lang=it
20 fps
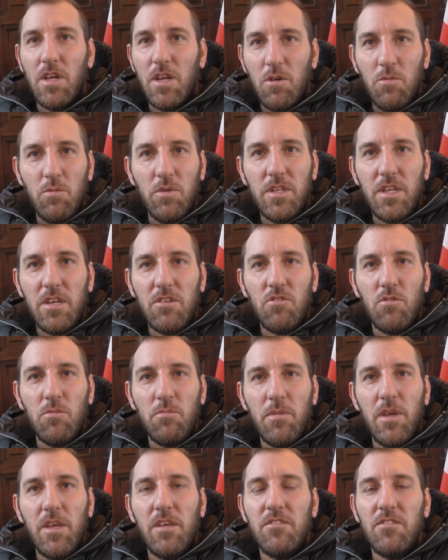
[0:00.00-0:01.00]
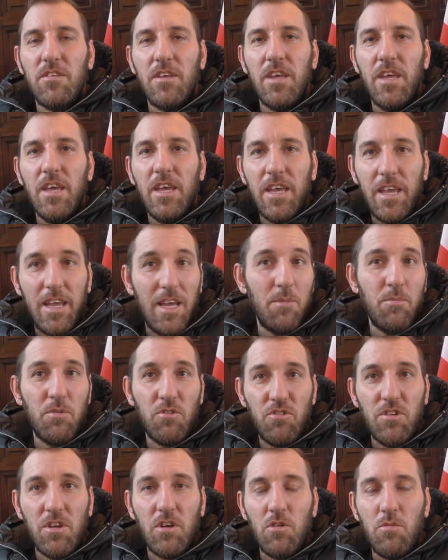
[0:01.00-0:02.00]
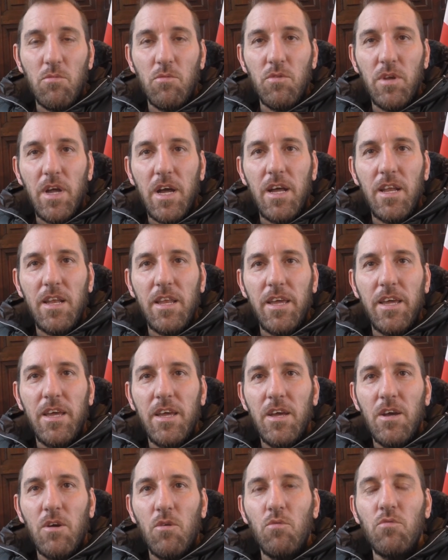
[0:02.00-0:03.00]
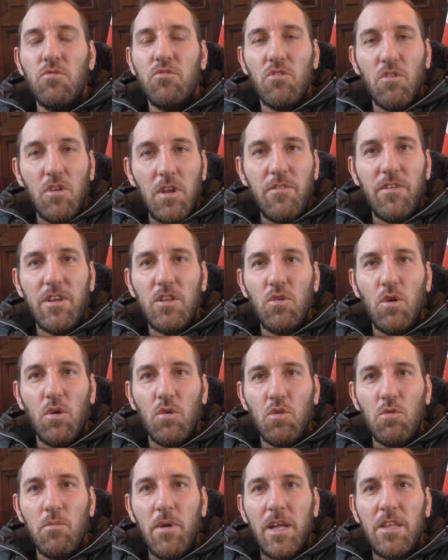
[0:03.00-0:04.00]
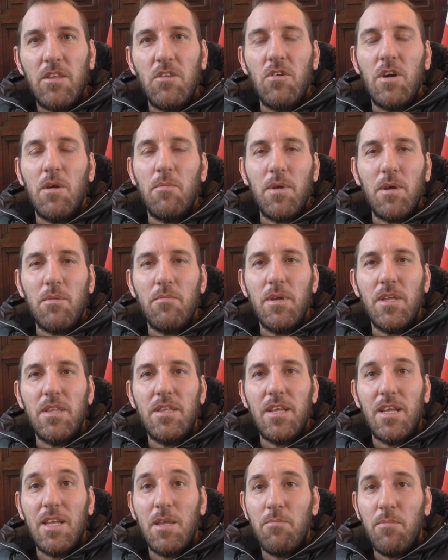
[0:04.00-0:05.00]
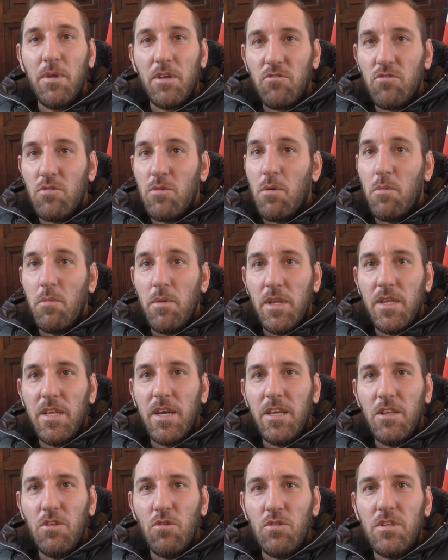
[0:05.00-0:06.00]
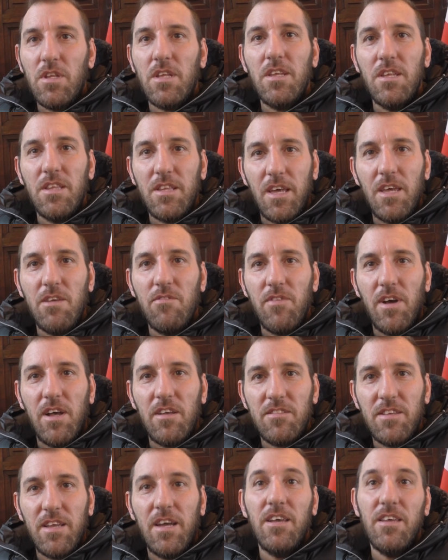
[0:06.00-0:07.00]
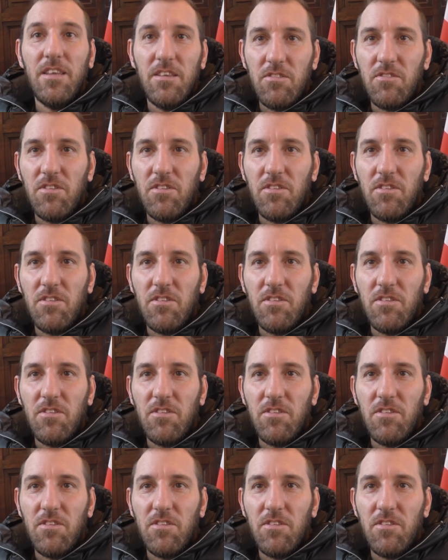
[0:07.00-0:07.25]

alla comunità sommese e alla piscina comunale un sollevatore automatico che permetta alle persone a mobilità ridotta di entrare in vasca in